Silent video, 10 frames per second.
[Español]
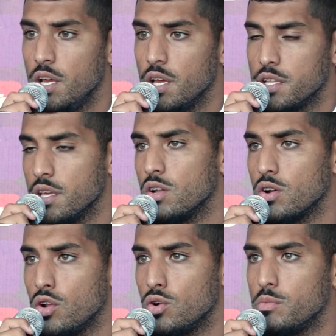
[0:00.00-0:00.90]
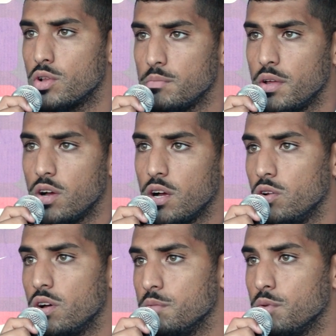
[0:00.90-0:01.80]
Este, y creo que los números también
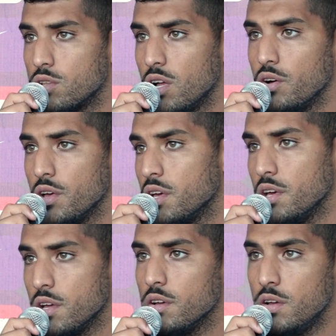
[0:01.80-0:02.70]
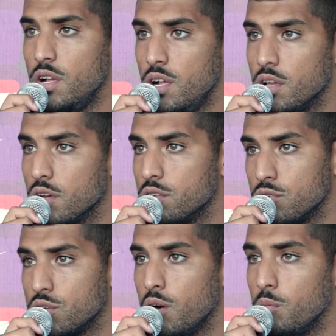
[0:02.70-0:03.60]
lo, han demostrado de que
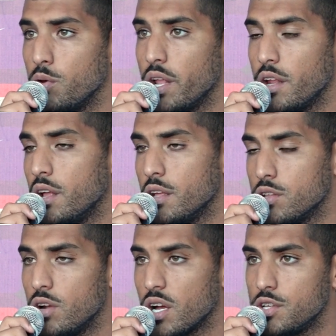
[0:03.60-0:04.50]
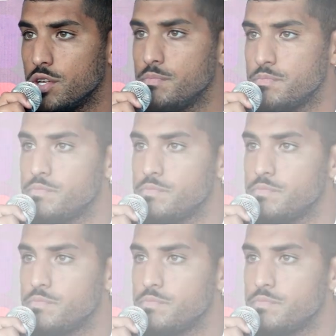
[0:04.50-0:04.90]
nos llevamos muy bien adentro de la cancha.